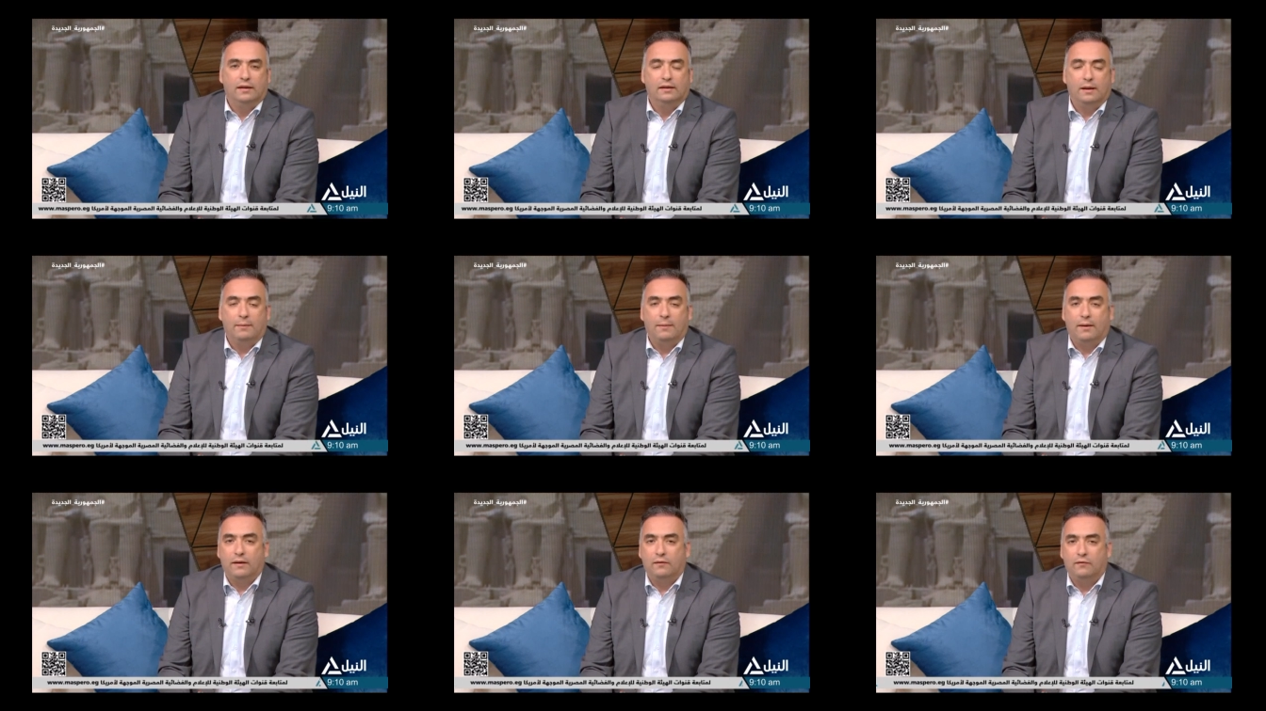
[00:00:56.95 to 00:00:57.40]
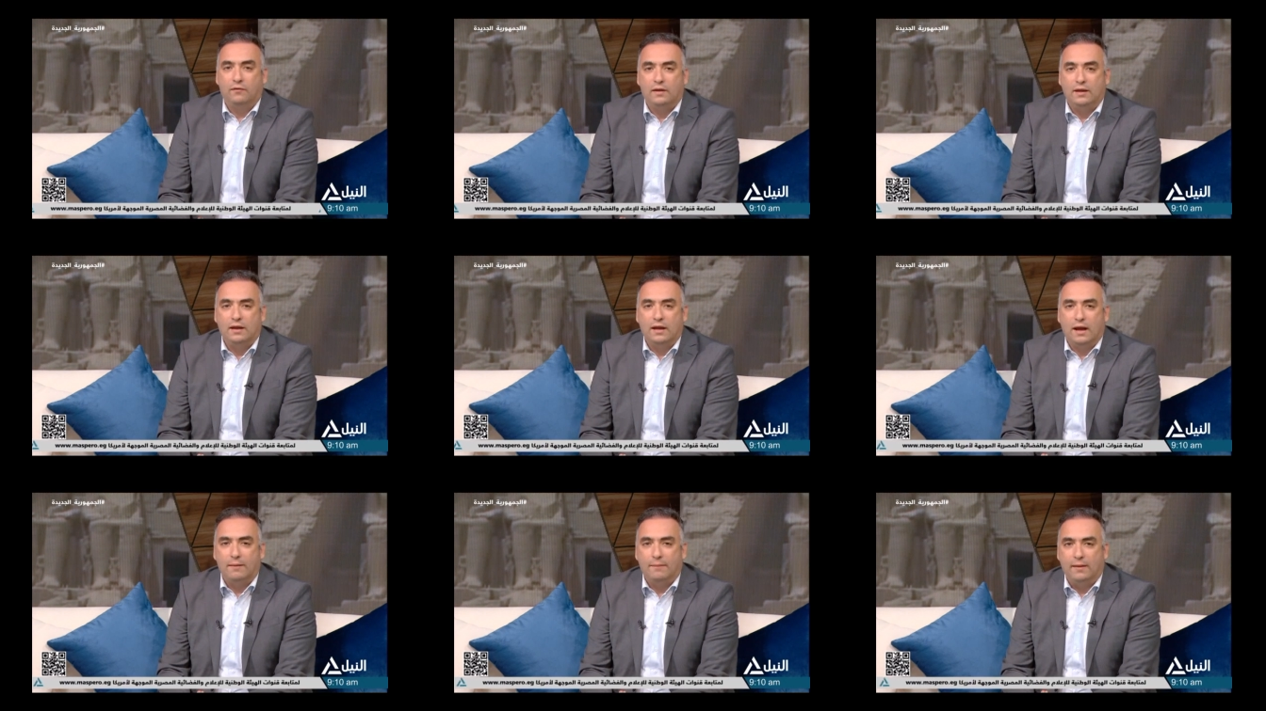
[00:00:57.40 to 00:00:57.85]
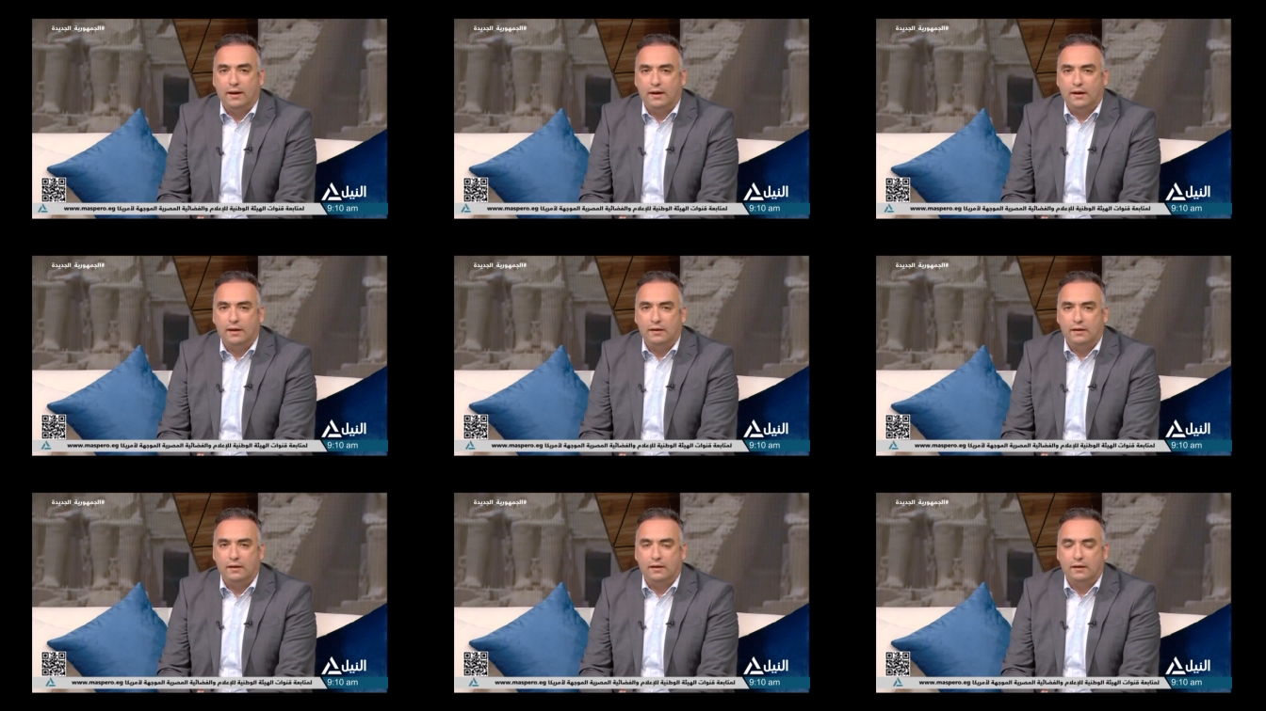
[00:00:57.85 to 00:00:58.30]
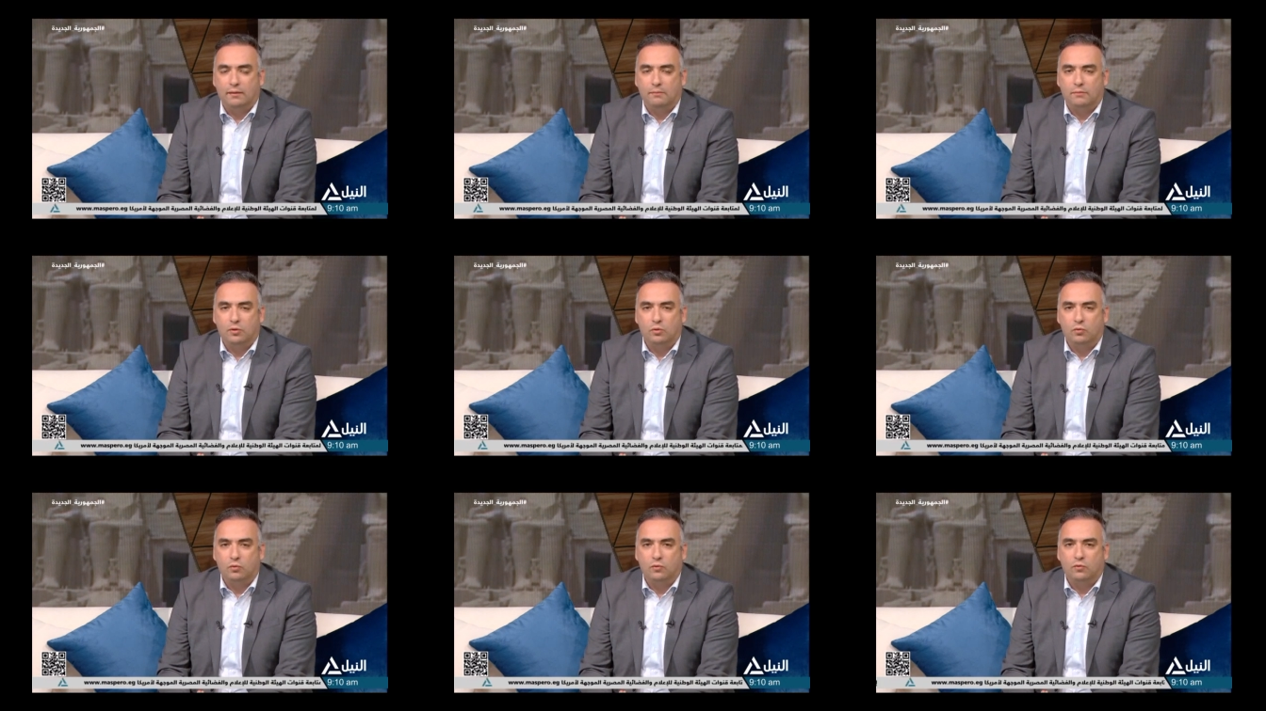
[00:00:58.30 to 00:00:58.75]
طبعا في اماكن
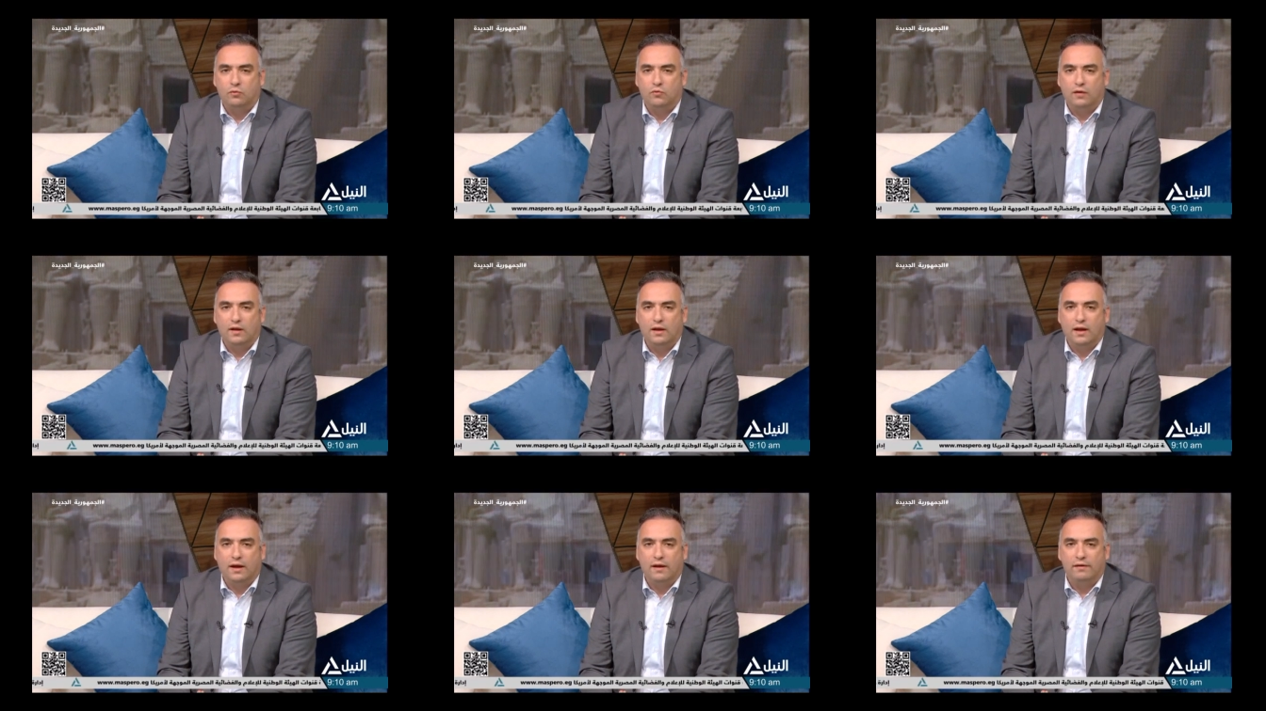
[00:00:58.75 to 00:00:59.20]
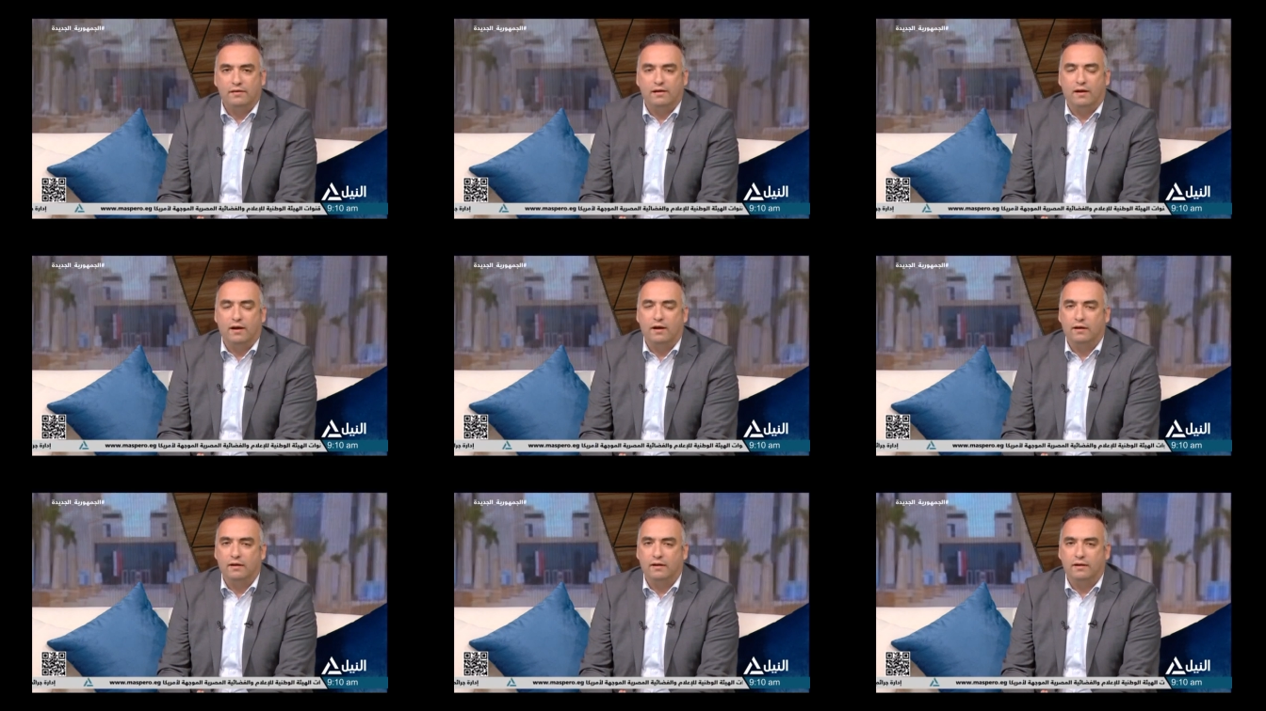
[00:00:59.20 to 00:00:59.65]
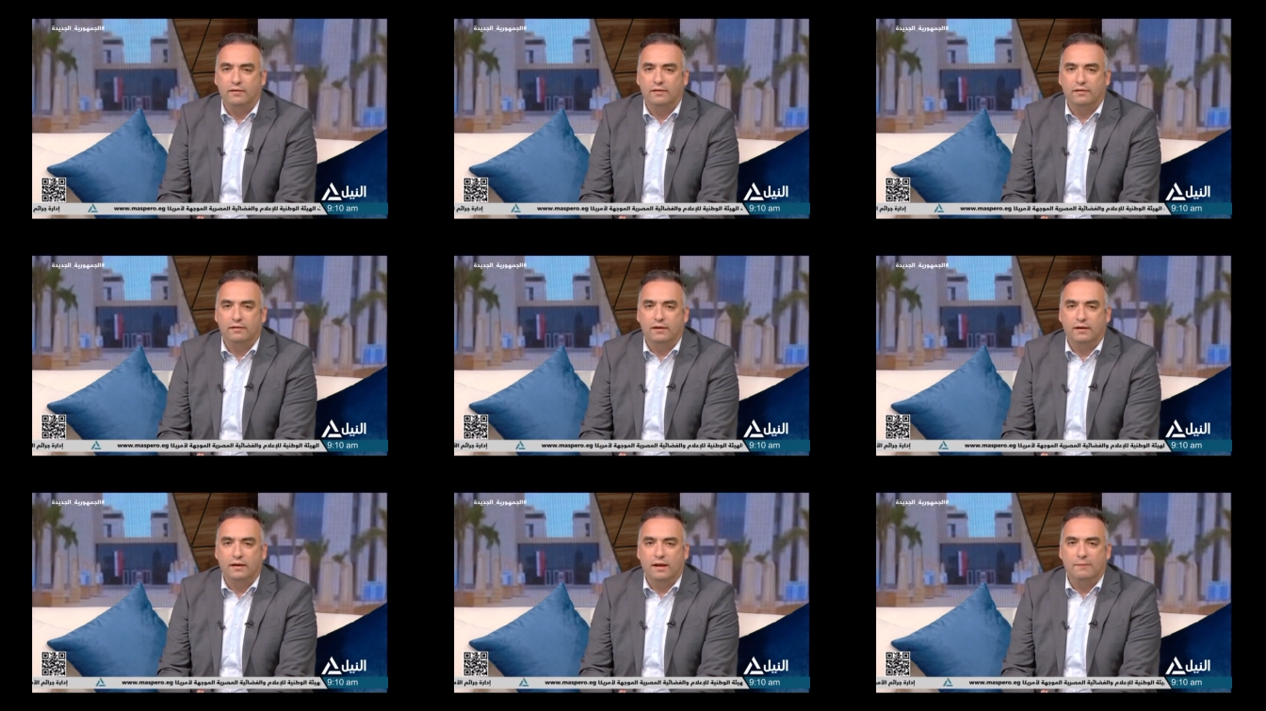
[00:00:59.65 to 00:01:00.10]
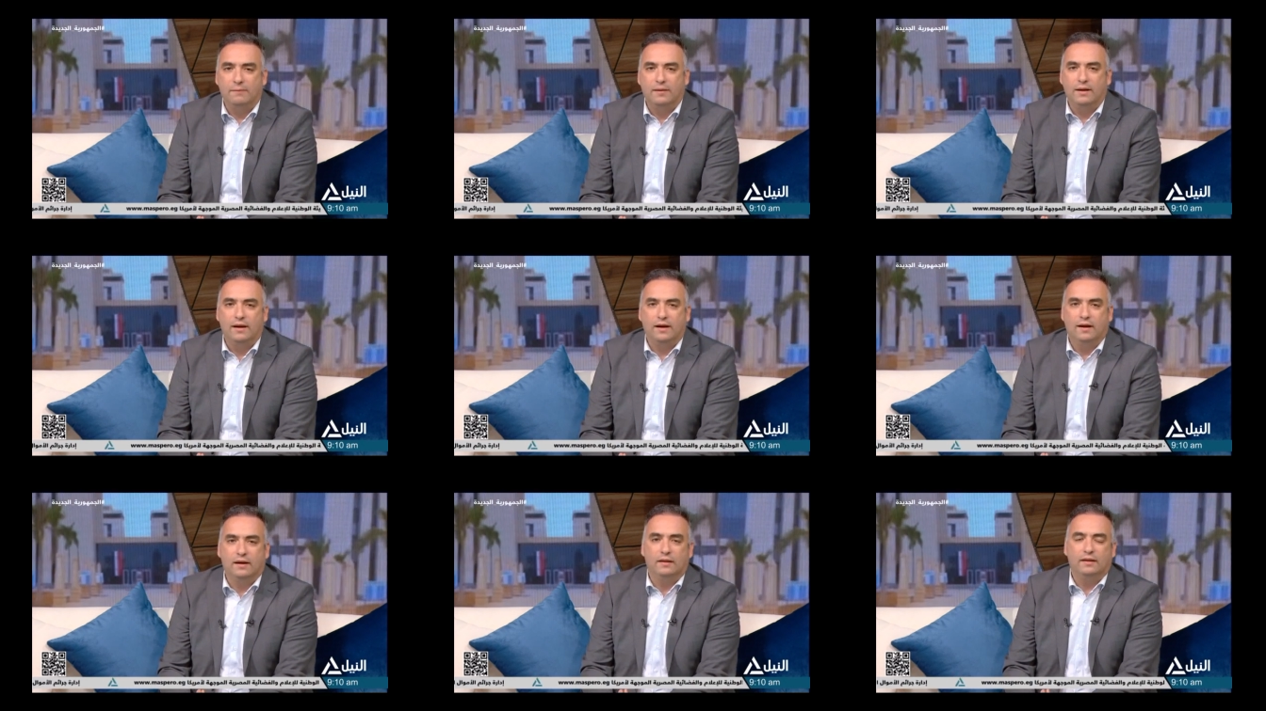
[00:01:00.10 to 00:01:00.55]
بتكون فيها سهرات
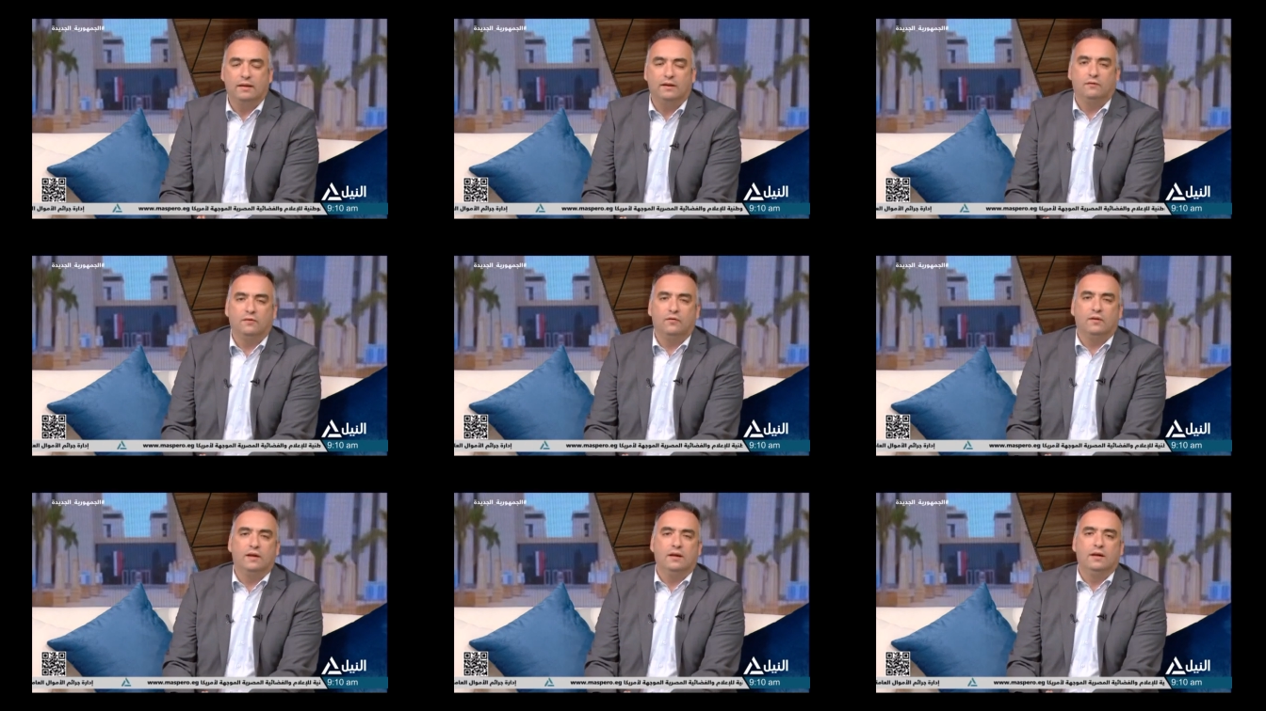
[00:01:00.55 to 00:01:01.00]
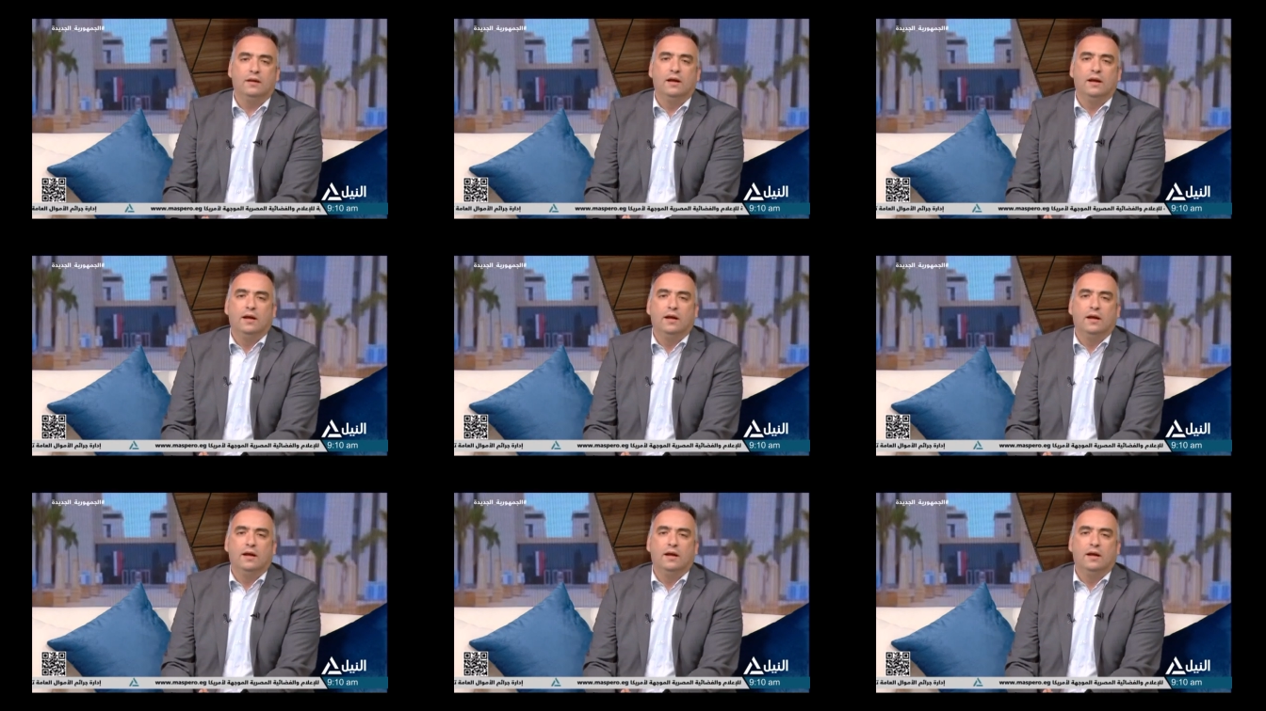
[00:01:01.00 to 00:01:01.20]
جميله جدا في